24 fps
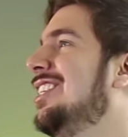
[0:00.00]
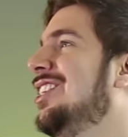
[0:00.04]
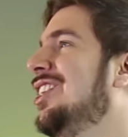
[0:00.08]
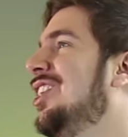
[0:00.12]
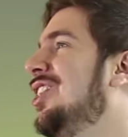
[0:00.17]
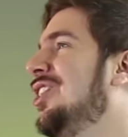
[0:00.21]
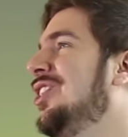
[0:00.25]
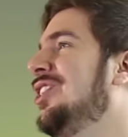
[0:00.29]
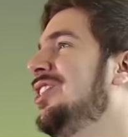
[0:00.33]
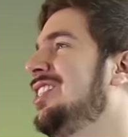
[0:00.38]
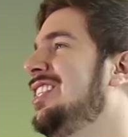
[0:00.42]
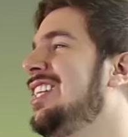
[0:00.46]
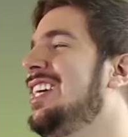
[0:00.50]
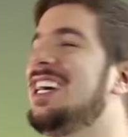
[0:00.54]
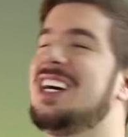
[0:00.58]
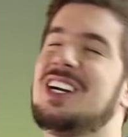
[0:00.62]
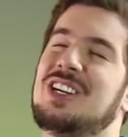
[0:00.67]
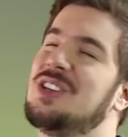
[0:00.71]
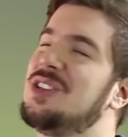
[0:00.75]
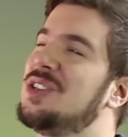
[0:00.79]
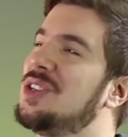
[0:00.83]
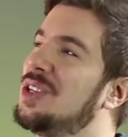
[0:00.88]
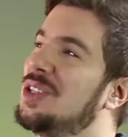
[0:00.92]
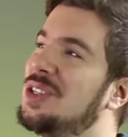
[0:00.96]
no, tía,
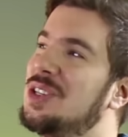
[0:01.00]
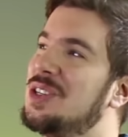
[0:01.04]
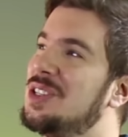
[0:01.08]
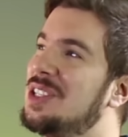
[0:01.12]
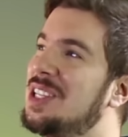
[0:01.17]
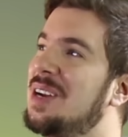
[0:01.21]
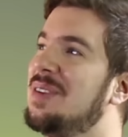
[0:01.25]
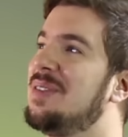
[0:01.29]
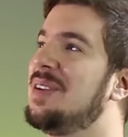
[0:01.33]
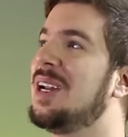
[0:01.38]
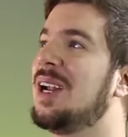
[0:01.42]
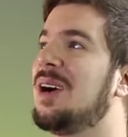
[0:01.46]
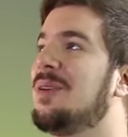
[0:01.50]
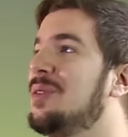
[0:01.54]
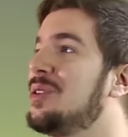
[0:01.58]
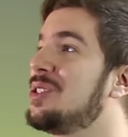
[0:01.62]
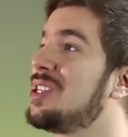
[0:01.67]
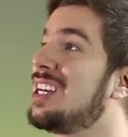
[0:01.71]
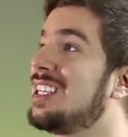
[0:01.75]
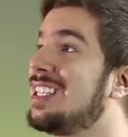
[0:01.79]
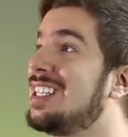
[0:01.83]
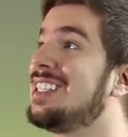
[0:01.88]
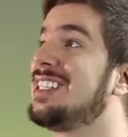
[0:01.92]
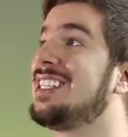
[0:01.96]
nosotros
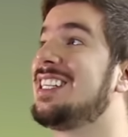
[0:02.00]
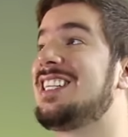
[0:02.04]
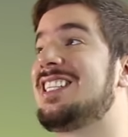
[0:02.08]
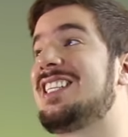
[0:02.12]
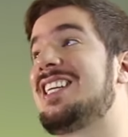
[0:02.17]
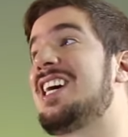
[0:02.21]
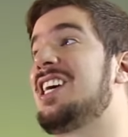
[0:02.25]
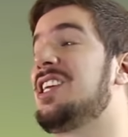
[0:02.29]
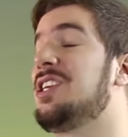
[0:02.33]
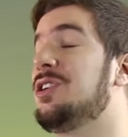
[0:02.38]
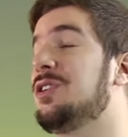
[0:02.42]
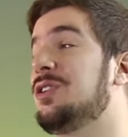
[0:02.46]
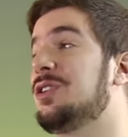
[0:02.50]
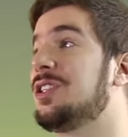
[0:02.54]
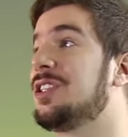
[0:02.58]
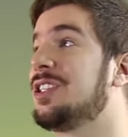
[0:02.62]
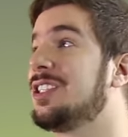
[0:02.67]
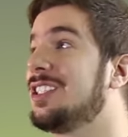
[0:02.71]
terminamos hace tres años.